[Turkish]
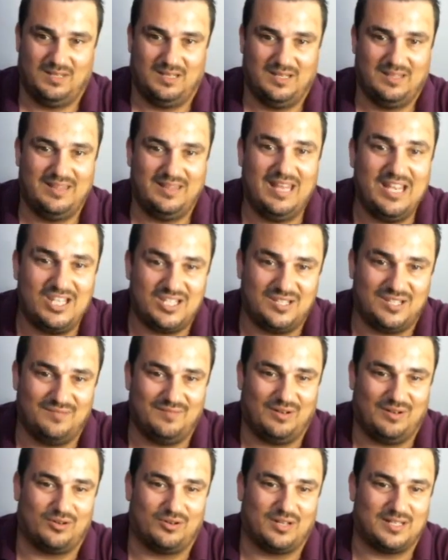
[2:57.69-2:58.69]
Ne işin var
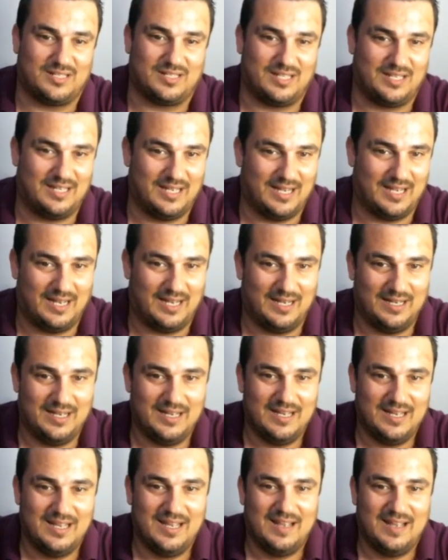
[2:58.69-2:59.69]
orada senin ya?
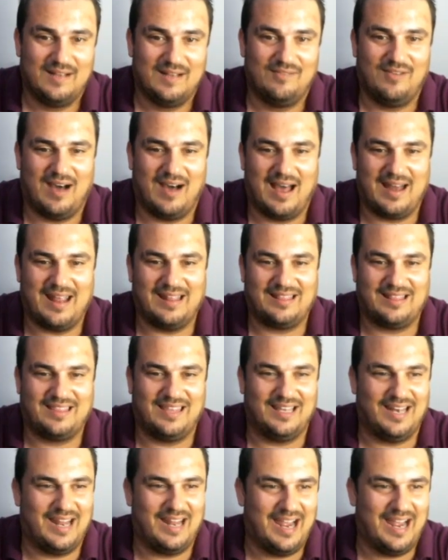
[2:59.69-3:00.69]
Varetti
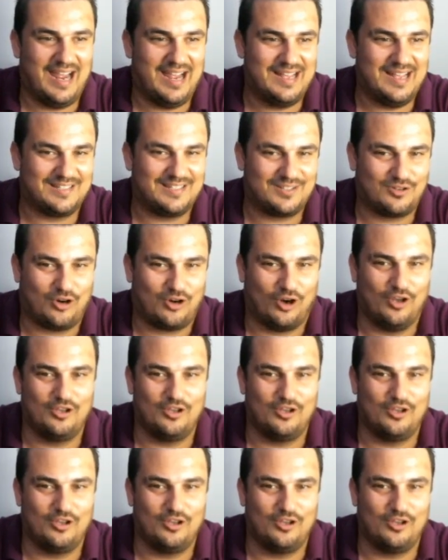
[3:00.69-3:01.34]
Reyes. Koy